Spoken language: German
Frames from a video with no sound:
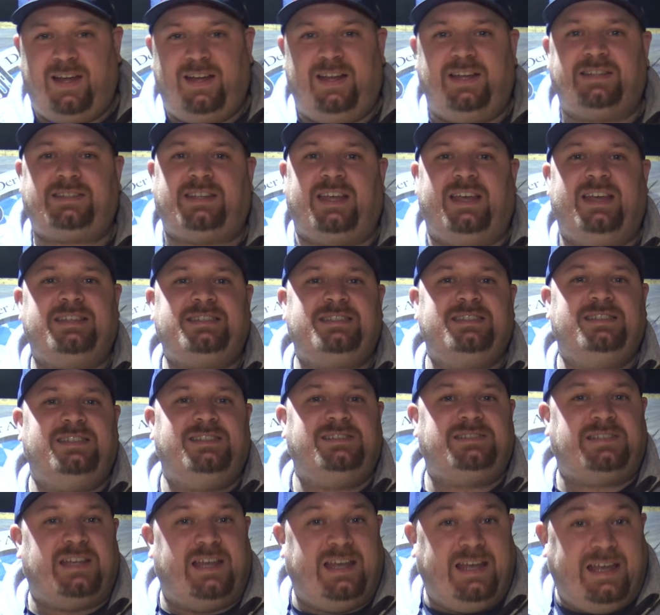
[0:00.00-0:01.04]
Das Essen
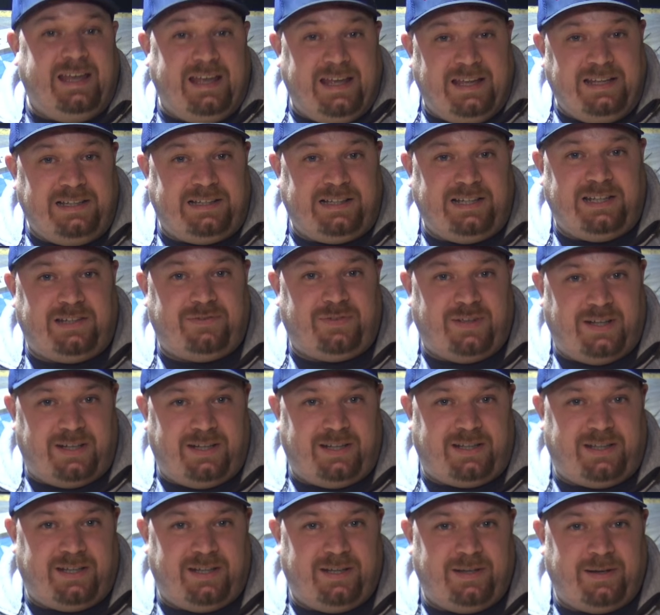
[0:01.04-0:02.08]
ist endlich
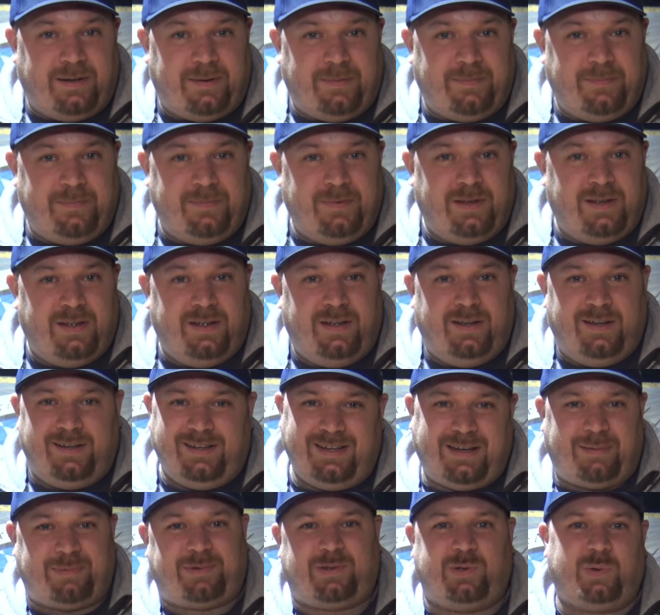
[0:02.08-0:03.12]
fertig.
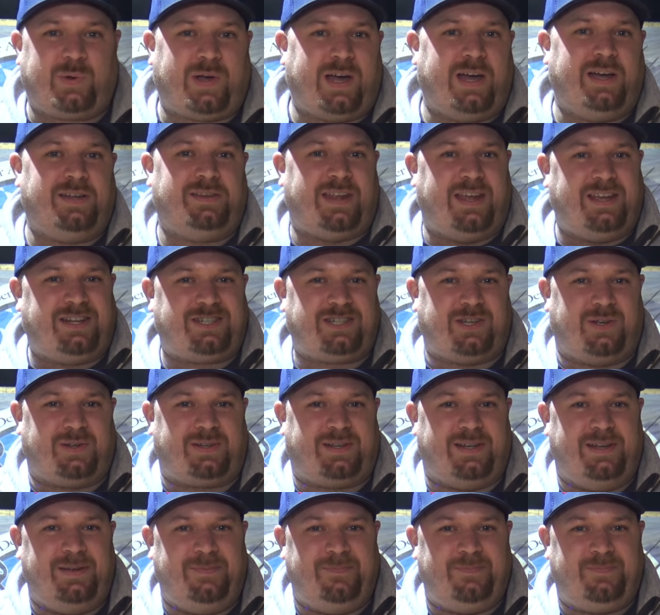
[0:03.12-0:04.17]
Ihr habt es noch gar nicht reingeschaut,
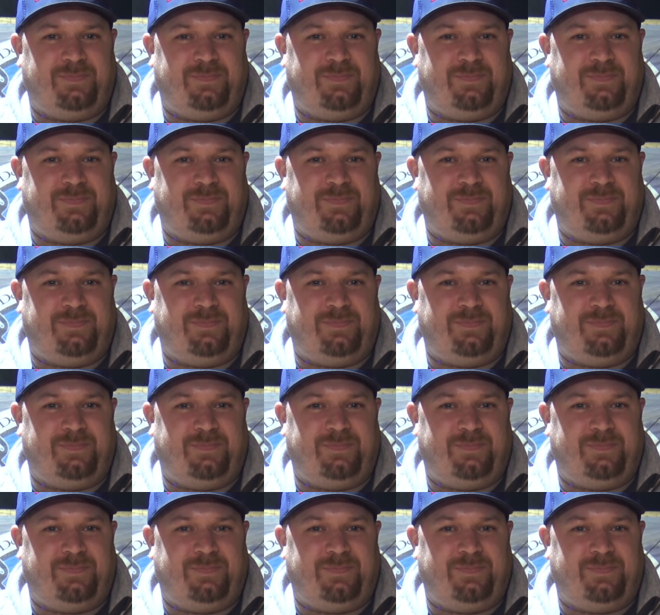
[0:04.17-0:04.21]
gell?